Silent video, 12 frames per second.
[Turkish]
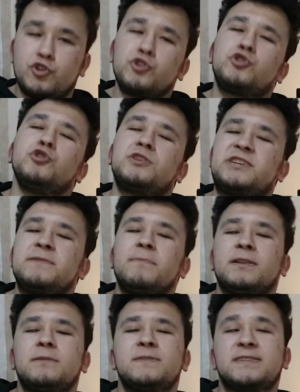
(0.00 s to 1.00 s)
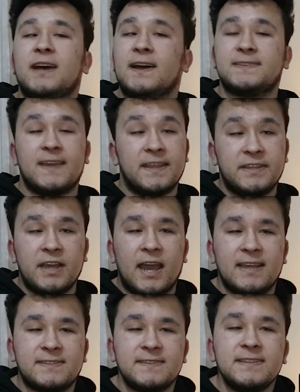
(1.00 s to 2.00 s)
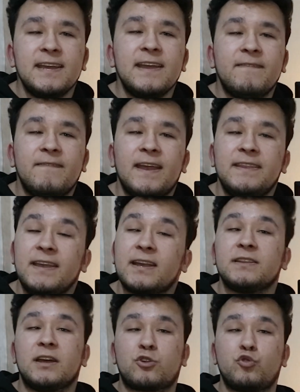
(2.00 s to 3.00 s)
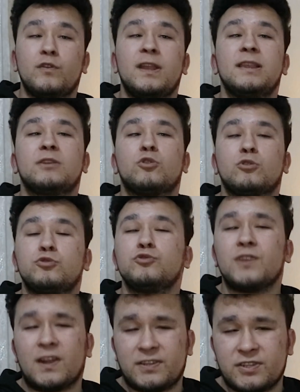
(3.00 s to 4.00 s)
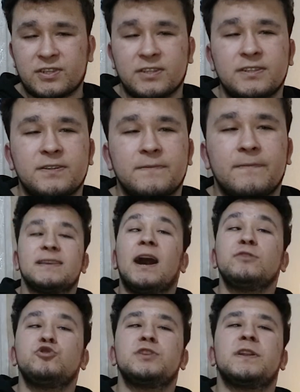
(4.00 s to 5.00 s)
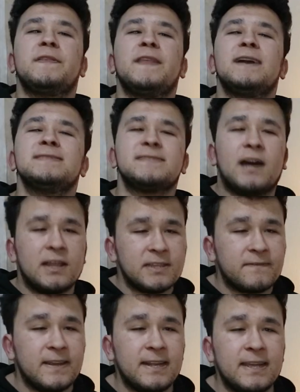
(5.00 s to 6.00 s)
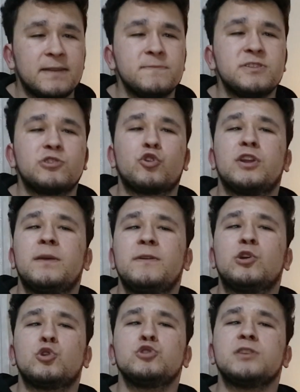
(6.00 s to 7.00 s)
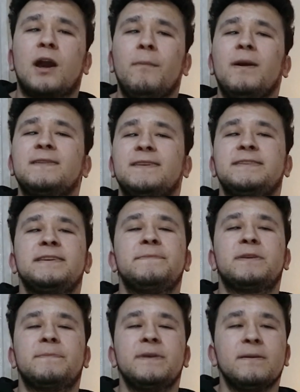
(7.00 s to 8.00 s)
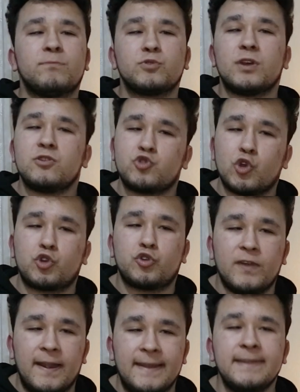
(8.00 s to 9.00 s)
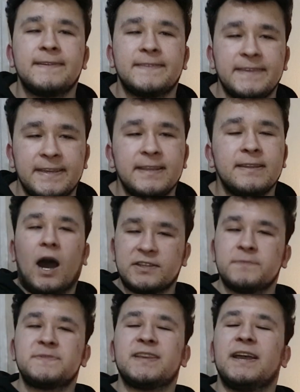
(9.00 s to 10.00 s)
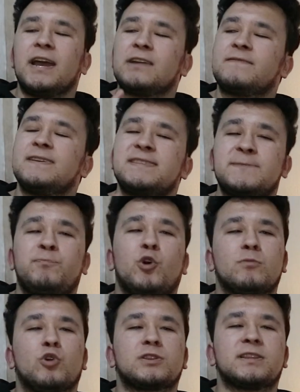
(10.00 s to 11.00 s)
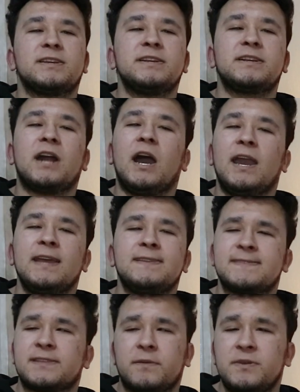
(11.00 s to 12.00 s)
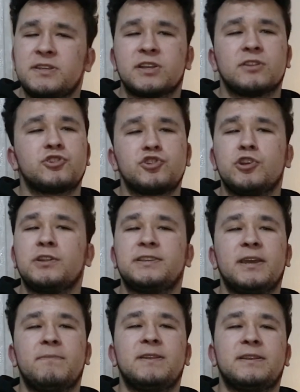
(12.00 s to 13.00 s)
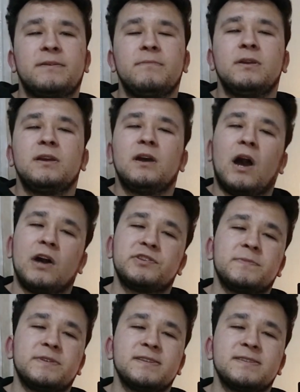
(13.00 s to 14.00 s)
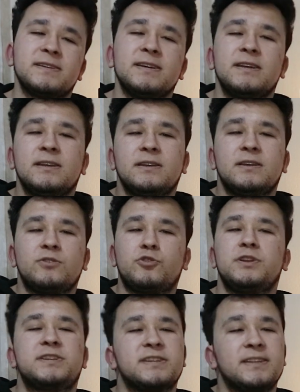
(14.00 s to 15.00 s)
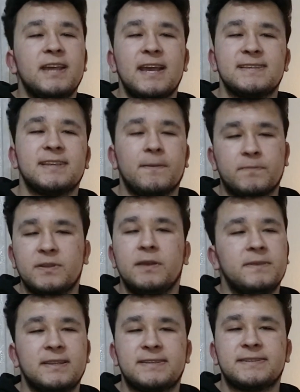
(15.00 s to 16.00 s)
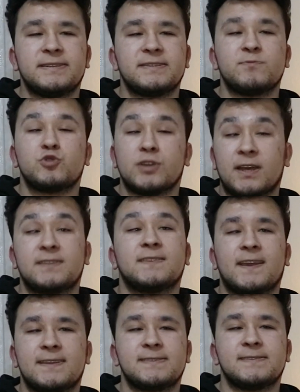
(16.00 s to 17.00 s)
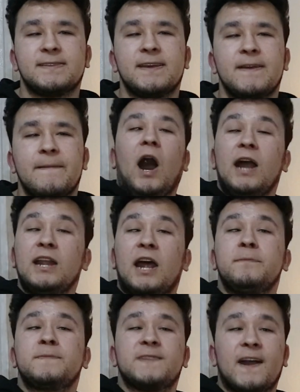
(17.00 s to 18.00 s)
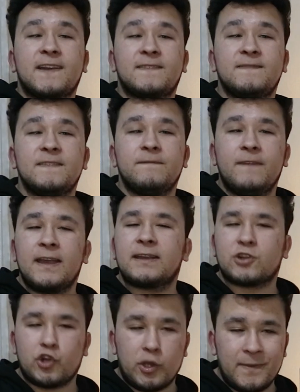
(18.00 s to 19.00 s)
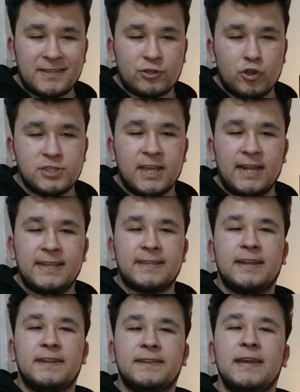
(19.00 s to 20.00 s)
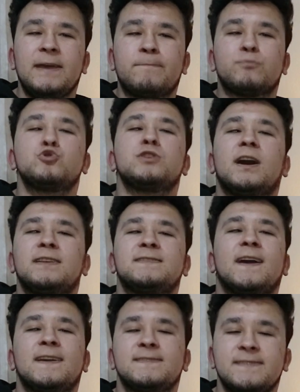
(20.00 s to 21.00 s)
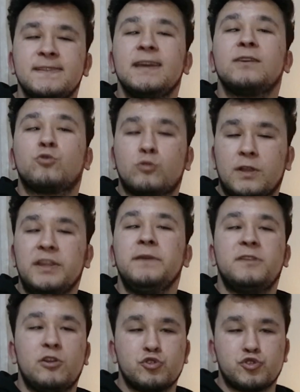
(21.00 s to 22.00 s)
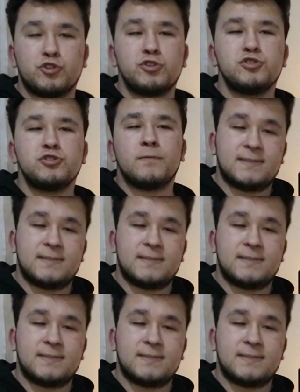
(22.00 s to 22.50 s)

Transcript: Çünkü Çin malı bir saat en nihayetinde ve ne kadar güvenilir olduğu tartışılır. Saat üzerinden sağlık verilerimizi görebiliyoruz ama dediğim gibi bu da çok güvenilir değil. Adım sayar ve spor modları gayet stabil çalışıyor diyebilirim. Adımınızı gün içinde hesaplayabilirsiniz bu saat sayesinde. Alarm, takvim ve kronometre özelliklerini de bu saat sayesinde kullanabiliyorsunuz.